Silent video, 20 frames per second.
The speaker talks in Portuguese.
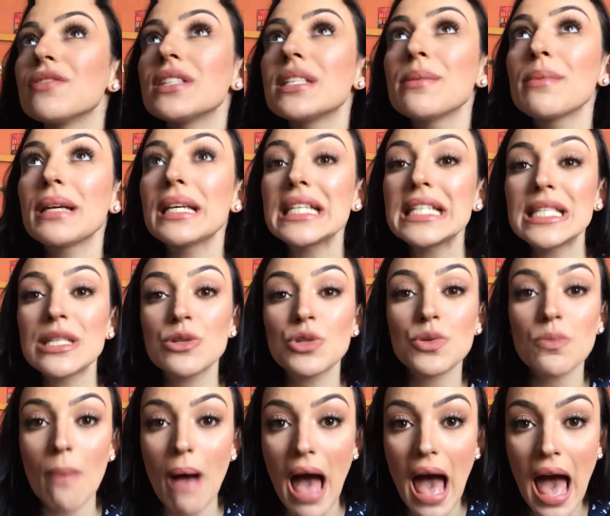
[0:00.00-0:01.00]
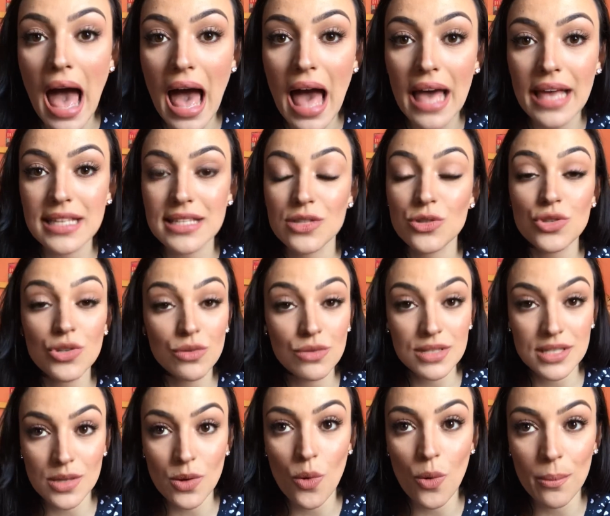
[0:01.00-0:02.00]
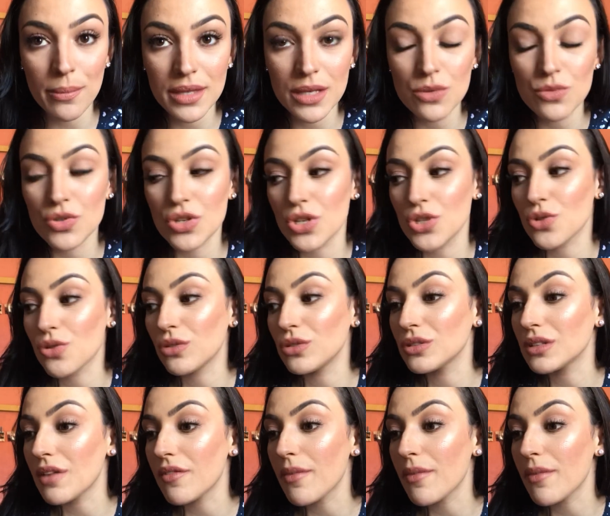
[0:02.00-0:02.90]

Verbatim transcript: você emagreceu demais. Isso já aconteceu comigo, gente, quando eu